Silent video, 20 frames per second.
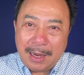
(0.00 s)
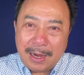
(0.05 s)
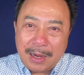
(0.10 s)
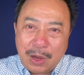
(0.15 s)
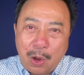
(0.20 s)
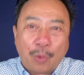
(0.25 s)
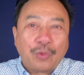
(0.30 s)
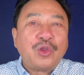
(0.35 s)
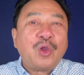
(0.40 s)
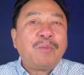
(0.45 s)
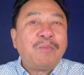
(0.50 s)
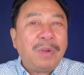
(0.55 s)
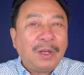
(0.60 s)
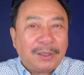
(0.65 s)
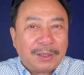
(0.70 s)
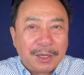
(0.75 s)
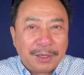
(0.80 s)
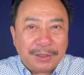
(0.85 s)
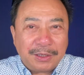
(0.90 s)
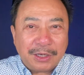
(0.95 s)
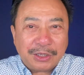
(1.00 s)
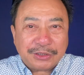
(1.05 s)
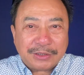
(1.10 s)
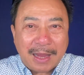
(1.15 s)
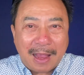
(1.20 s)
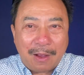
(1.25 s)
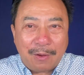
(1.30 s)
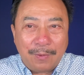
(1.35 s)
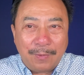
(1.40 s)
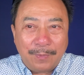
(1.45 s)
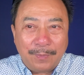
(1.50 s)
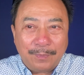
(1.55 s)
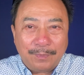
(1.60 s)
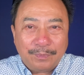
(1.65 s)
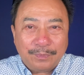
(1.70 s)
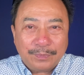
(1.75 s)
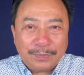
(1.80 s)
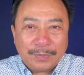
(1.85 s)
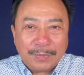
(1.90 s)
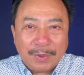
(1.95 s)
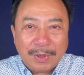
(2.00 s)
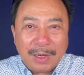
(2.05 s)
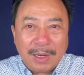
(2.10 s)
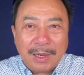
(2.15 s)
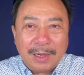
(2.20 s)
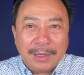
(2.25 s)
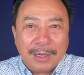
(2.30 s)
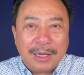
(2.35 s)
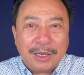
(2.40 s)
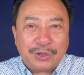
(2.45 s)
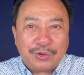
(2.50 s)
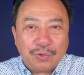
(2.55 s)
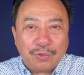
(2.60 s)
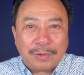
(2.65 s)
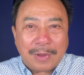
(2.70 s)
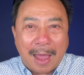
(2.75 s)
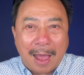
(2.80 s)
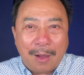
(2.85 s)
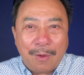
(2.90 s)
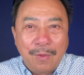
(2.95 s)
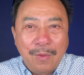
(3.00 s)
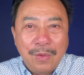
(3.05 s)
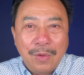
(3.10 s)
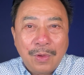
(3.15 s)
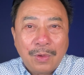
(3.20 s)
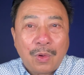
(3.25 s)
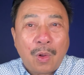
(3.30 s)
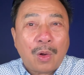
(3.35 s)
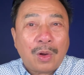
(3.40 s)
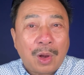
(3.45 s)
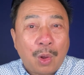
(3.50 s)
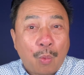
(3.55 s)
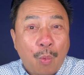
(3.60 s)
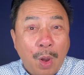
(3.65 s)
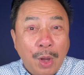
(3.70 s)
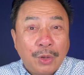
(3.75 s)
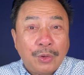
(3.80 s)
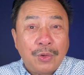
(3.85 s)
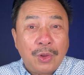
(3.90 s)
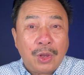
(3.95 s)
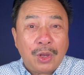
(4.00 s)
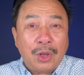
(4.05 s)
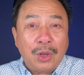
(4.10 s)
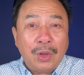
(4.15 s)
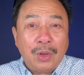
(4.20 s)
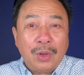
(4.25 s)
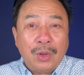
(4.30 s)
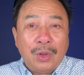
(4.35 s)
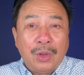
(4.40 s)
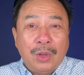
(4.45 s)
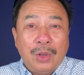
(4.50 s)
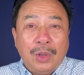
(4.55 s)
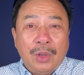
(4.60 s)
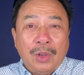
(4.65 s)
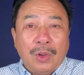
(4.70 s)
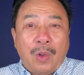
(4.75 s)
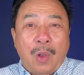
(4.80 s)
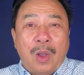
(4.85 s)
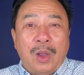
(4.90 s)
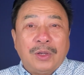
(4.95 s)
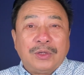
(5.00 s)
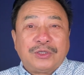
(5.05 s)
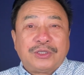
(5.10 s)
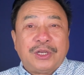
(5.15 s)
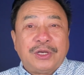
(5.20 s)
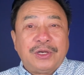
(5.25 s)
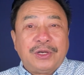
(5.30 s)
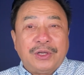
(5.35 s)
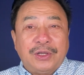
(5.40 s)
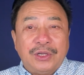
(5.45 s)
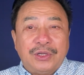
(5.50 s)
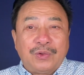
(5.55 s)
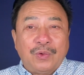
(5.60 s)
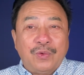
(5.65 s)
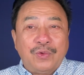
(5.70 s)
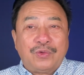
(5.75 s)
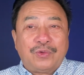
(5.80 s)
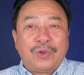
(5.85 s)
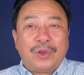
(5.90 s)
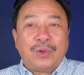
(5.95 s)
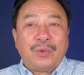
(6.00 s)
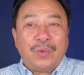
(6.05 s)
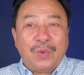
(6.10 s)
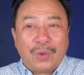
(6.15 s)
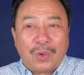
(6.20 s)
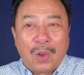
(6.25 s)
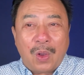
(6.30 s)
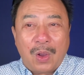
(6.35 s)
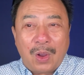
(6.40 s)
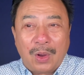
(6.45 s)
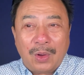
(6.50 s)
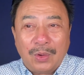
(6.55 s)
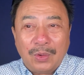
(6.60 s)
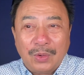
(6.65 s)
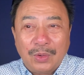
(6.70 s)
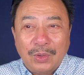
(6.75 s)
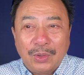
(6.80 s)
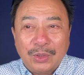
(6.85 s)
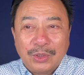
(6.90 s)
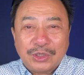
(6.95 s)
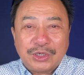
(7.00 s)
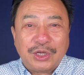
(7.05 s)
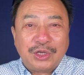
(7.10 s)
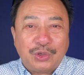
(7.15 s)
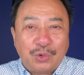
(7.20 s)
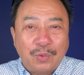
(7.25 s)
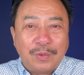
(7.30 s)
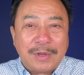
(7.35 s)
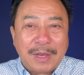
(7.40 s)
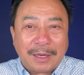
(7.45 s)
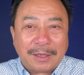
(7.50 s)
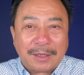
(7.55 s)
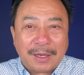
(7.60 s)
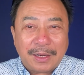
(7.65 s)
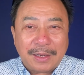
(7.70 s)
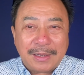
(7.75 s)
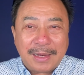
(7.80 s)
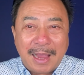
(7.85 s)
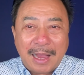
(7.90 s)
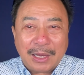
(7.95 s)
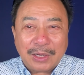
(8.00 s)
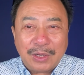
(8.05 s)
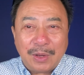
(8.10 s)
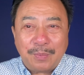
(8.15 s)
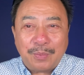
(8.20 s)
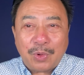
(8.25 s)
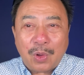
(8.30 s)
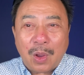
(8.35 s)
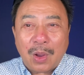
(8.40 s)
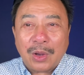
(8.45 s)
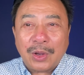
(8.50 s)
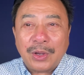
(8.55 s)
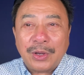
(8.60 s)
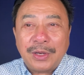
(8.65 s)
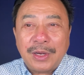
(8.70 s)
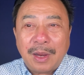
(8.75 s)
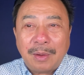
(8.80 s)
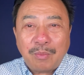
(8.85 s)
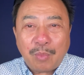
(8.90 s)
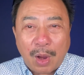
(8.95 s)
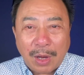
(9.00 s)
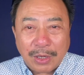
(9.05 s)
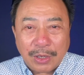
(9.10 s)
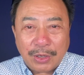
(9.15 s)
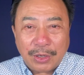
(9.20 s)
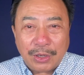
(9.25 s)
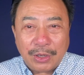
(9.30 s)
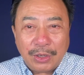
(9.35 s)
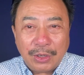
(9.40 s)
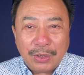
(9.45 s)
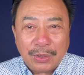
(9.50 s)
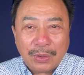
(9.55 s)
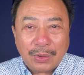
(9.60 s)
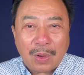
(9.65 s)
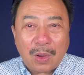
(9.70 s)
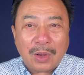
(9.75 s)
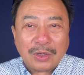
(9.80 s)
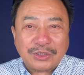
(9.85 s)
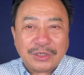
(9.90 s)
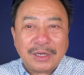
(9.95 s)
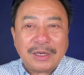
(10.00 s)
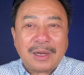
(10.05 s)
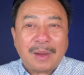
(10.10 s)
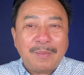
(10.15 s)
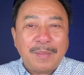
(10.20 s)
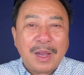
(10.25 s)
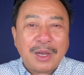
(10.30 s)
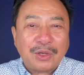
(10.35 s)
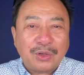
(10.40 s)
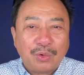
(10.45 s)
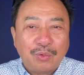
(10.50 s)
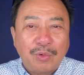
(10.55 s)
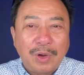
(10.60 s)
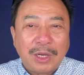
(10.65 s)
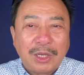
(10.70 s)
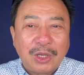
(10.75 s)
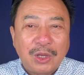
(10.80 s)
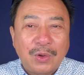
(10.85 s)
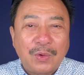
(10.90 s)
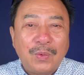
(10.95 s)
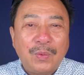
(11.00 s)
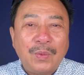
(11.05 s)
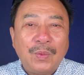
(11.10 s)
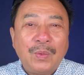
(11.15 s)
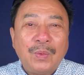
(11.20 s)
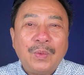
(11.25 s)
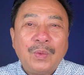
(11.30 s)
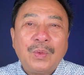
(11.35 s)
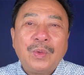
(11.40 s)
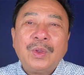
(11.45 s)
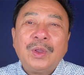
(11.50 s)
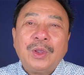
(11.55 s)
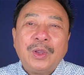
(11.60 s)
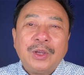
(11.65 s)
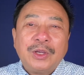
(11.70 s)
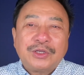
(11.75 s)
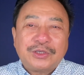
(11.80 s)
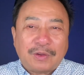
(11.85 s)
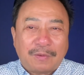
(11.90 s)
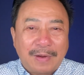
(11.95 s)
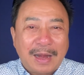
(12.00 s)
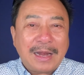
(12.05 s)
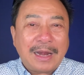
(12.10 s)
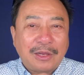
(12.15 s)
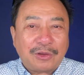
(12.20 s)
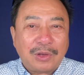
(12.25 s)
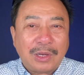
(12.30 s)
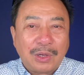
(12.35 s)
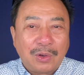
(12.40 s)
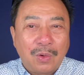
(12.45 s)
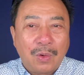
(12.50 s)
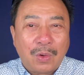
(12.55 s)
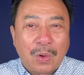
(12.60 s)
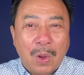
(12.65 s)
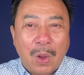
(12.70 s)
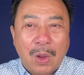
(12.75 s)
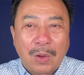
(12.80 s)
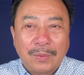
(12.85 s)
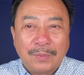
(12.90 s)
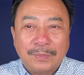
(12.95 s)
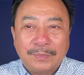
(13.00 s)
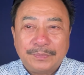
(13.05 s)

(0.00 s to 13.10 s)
Nội dung bức thư như sau: Dear chú Thảo, con là Quốc Duy. Con xin gửi chú chuyện của con. Xin chú dành thời gian giúp con gửi đến mọi người. Con xin cảm ơn chú rất nhiều. Sau đây là chuyện của con.